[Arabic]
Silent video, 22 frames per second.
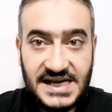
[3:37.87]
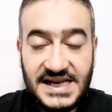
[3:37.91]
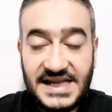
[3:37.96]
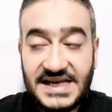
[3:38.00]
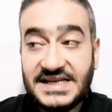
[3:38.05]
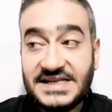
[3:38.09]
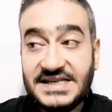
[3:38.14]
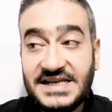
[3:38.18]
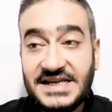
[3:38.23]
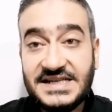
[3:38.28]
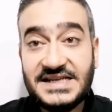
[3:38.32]

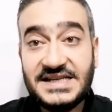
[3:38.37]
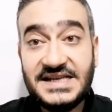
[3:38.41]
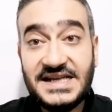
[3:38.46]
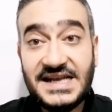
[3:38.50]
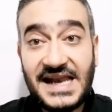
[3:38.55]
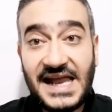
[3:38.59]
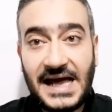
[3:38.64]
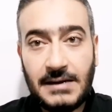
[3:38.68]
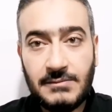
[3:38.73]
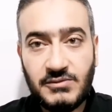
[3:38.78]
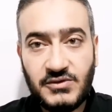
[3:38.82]
لكن احنا
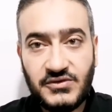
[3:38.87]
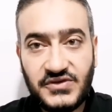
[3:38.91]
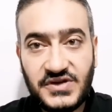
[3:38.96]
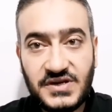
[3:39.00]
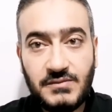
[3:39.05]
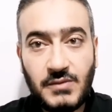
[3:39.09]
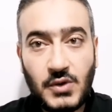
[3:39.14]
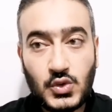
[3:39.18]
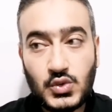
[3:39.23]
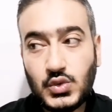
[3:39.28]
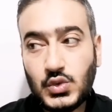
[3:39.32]
نلعب
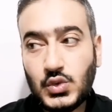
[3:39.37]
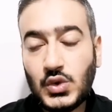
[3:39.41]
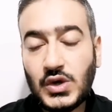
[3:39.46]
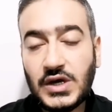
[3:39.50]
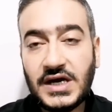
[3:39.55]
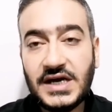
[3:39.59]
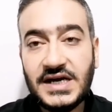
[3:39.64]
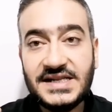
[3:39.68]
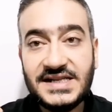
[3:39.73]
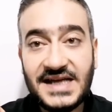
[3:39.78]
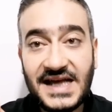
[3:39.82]
في
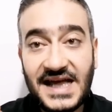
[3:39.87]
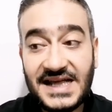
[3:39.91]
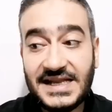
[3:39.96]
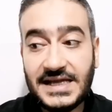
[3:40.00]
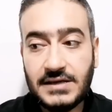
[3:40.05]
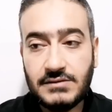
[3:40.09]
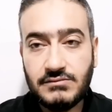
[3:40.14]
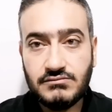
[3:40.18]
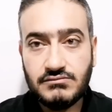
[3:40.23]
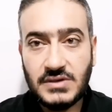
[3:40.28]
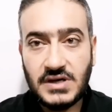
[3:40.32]
موضوع ان
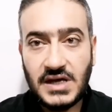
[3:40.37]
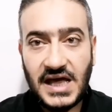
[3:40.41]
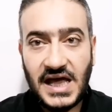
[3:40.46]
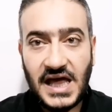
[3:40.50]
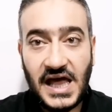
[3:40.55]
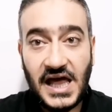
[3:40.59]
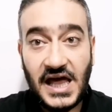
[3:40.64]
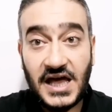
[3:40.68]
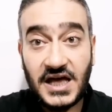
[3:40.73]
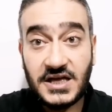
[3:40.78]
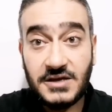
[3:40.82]
انا
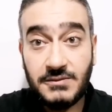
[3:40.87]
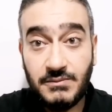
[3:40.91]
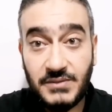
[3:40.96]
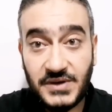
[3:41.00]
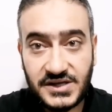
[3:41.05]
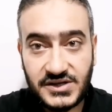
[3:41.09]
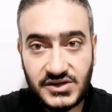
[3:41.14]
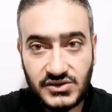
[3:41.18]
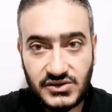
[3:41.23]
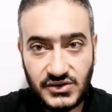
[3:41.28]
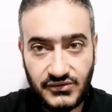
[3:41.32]

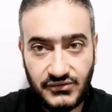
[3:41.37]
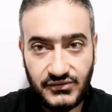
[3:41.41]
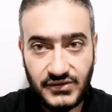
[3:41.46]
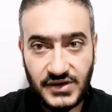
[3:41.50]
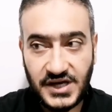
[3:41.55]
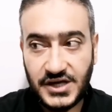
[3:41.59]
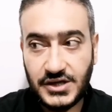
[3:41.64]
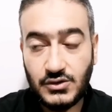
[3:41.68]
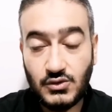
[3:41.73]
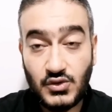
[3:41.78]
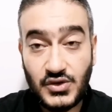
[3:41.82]
هاجبر
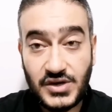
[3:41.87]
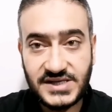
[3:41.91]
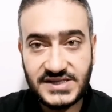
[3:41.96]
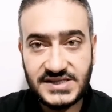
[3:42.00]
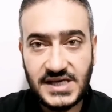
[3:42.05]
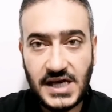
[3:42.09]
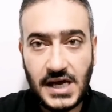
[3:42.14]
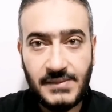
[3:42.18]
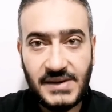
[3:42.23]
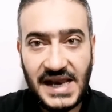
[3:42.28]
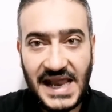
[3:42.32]
الطفل انه
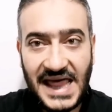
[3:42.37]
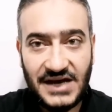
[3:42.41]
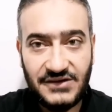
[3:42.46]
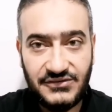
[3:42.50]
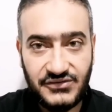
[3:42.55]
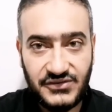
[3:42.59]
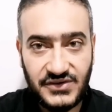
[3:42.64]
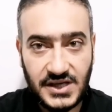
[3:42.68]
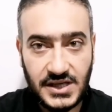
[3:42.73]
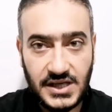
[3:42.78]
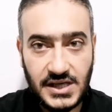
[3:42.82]
يصحى
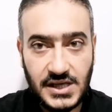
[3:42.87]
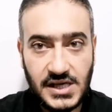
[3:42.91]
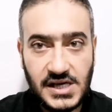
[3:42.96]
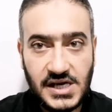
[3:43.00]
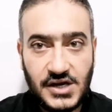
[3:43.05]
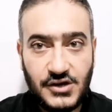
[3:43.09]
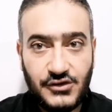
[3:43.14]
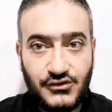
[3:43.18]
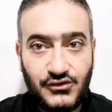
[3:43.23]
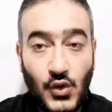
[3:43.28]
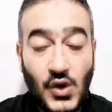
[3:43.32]
بالعافيه
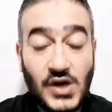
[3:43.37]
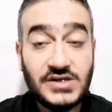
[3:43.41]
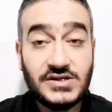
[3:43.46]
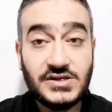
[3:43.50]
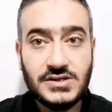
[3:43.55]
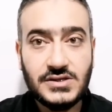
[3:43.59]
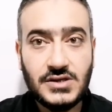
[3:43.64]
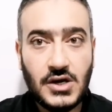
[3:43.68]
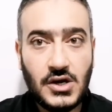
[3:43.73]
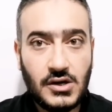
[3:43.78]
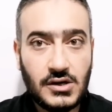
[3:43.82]
في وقت
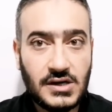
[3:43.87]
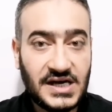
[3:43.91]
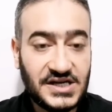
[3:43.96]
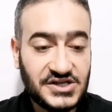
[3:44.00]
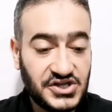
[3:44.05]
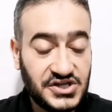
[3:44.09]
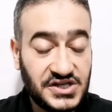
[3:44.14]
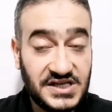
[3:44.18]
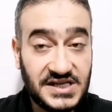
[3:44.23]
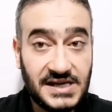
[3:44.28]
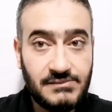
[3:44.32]
النهار
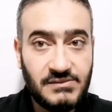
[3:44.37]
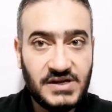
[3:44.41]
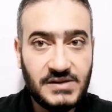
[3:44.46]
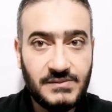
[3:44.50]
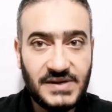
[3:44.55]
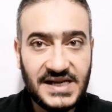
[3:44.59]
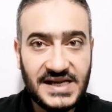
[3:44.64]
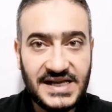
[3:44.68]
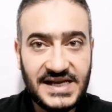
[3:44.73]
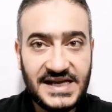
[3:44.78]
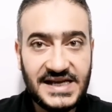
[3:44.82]
عشان ينام لي
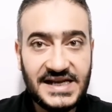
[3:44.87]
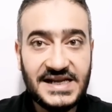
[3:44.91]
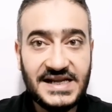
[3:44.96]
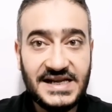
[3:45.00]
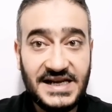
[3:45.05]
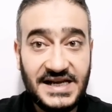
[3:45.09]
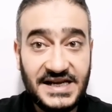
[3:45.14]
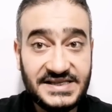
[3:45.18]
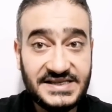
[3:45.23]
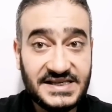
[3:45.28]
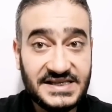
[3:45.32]
بالليل
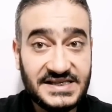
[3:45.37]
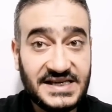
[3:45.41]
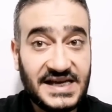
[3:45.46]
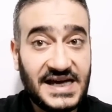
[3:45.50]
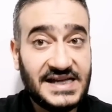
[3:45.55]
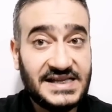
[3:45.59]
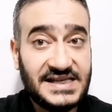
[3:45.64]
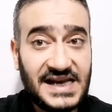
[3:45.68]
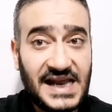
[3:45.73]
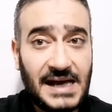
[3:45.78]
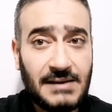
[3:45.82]
الحته دي
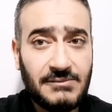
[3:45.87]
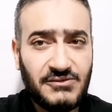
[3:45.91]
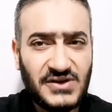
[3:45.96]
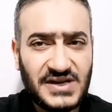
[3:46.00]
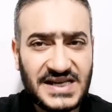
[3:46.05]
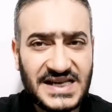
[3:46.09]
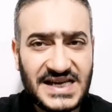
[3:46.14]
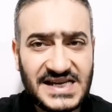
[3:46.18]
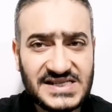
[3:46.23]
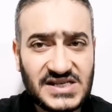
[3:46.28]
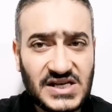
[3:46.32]
هتلعب في
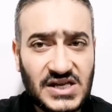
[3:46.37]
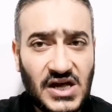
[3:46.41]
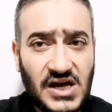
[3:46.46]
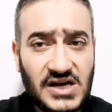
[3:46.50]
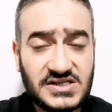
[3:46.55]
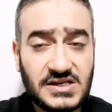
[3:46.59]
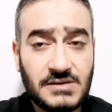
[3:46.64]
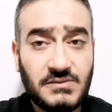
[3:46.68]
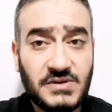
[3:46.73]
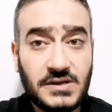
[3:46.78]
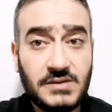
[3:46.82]
الجهاز
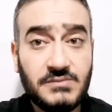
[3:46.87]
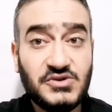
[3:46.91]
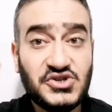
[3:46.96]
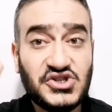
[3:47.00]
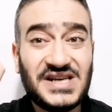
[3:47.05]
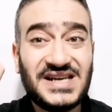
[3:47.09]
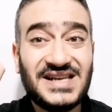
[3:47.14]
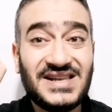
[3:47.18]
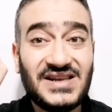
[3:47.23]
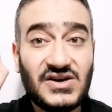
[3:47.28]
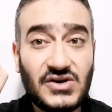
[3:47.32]
العصبي
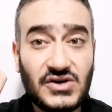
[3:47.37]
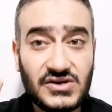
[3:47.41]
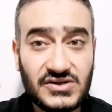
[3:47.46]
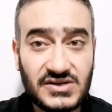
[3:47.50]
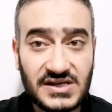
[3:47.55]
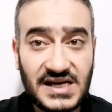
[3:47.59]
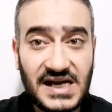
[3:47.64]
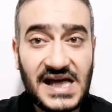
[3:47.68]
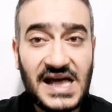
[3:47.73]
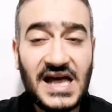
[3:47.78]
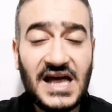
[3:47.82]
بشكل
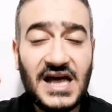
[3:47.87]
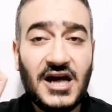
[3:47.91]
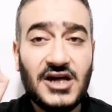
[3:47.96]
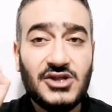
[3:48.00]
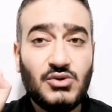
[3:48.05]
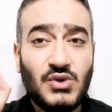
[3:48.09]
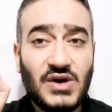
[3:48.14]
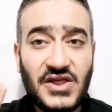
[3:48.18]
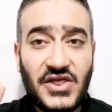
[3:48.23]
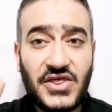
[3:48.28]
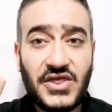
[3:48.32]
خاطئ
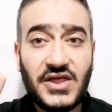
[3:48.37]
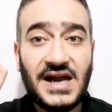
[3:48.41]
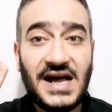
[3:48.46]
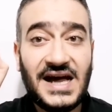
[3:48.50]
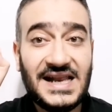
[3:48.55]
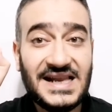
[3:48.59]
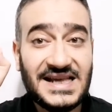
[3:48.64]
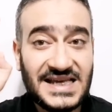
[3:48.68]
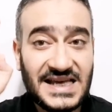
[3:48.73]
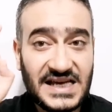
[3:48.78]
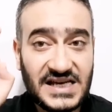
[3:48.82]
هتؤثر
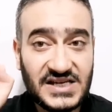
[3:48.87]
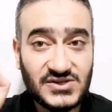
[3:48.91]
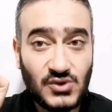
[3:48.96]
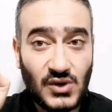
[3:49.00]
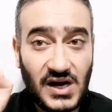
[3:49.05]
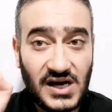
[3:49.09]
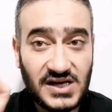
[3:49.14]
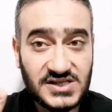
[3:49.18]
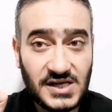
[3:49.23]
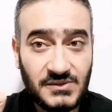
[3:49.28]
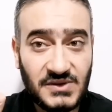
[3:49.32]
على جهازه
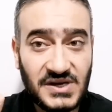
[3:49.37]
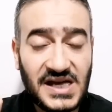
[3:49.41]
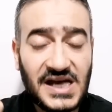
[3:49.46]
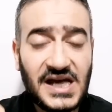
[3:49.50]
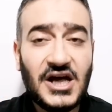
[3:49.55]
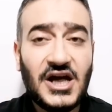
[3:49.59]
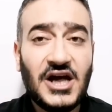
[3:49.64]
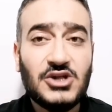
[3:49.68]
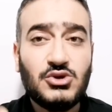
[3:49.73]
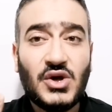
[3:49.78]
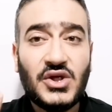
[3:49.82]
العصبي
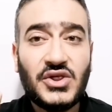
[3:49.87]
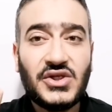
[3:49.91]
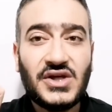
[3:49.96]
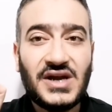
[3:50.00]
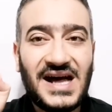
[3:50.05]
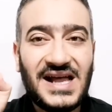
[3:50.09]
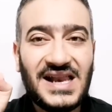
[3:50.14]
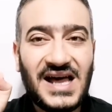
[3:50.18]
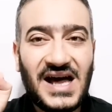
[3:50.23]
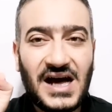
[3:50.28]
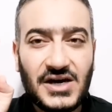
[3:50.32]

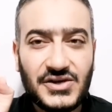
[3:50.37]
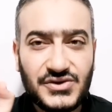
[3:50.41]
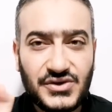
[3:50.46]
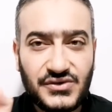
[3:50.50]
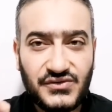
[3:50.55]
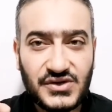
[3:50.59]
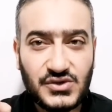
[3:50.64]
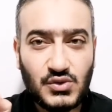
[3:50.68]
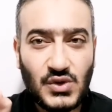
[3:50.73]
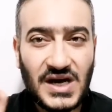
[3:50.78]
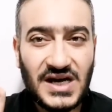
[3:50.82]
هتؤثر على
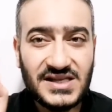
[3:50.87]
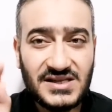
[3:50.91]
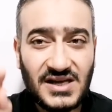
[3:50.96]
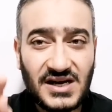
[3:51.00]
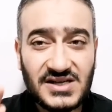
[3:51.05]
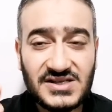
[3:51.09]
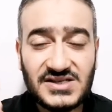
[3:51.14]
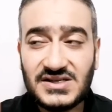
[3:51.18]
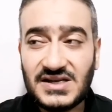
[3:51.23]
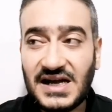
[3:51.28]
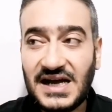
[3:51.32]
عاطفته
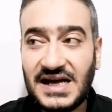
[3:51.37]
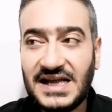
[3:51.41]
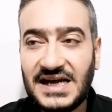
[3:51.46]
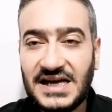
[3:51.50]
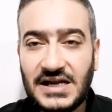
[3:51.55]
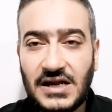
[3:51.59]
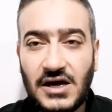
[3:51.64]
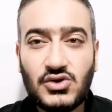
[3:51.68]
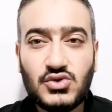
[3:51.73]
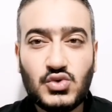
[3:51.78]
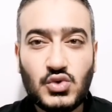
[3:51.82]
هيتاثر على
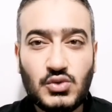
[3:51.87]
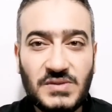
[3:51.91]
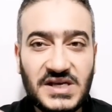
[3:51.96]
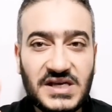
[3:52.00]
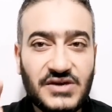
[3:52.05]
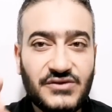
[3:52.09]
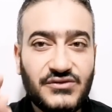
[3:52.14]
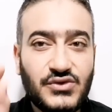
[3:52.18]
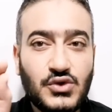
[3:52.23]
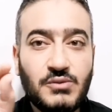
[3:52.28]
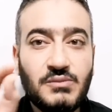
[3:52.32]
علاقته
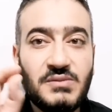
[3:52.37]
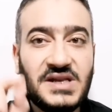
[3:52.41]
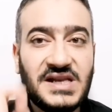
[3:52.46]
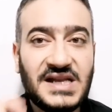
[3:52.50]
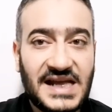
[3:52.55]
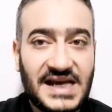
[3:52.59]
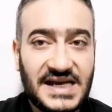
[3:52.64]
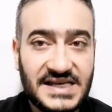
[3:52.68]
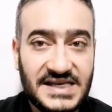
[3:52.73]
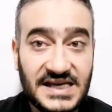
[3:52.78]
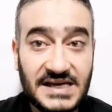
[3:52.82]
بيك في يوم من
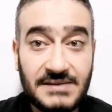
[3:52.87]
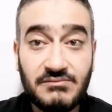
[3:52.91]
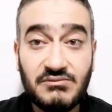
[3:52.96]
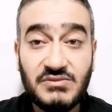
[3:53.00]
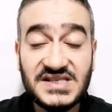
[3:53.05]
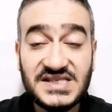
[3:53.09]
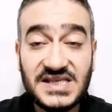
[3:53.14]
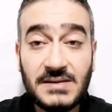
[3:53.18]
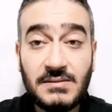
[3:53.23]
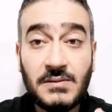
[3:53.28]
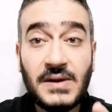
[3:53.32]
الايام
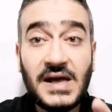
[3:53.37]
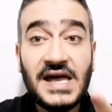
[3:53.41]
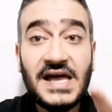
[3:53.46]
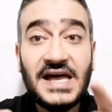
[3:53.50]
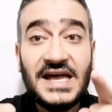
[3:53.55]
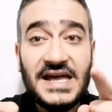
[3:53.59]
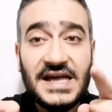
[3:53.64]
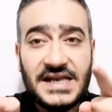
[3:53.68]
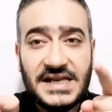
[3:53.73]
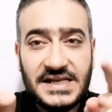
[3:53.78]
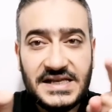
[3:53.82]
بسبب
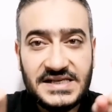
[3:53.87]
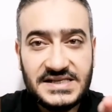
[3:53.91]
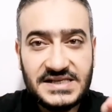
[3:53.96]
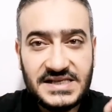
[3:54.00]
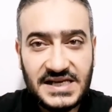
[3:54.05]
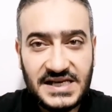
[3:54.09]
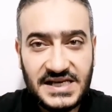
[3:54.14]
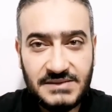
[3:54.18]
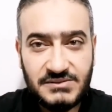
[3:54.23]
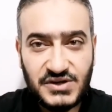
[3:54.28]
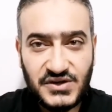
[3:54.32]
ان
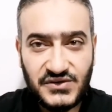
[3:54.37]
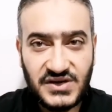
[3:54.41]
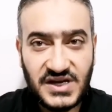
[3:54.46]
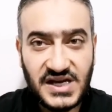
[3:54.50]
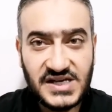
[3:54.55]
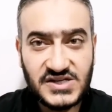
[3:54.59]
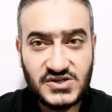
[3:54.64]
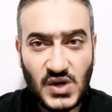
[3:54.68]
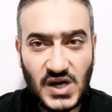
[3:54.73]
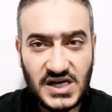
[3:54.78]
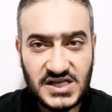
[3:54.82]
انت لعبت في
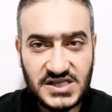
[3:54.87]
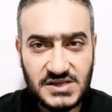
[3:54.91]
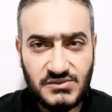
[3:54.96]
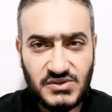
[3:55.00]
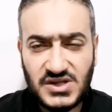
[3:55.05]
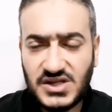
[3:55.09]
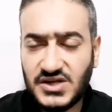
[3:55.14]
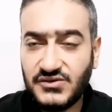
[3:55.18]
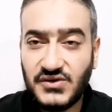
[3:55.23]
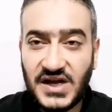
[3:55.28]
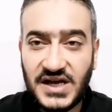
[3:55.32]
جهازه العصبي
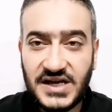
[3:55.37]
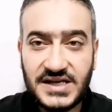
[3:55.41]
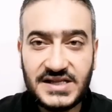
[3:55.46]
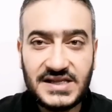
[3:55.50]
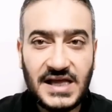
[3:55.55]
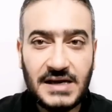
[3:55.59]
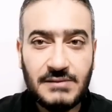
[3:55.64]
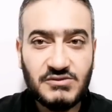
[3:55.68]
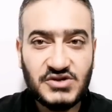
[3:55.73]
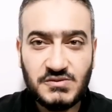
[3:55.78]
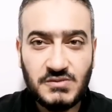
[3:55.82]
الطفل
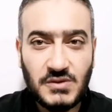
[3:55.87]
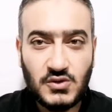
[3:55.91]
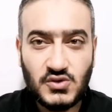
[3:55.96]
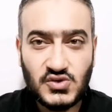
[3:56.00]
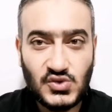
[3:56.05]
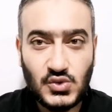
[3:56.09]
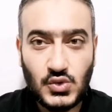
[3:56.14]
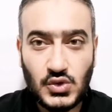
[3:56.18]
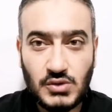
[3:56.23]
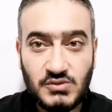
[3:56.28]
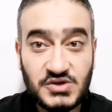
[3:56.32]
هيطلع مش
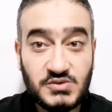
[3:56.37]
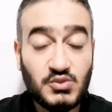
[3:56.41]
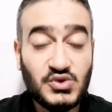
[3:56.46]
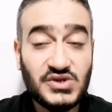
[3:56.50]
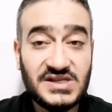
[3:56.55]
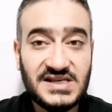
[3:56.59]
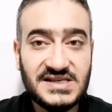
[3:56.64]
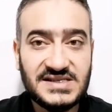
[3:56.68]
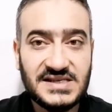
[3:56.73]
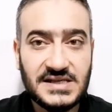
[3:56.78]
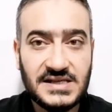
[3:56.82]
موزون مش
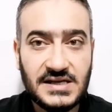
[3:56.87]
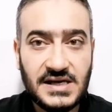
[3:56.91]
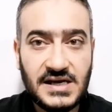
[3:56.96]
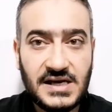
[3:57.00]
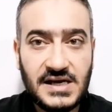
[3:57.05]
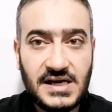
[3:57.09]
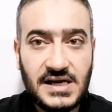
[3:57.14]
متزن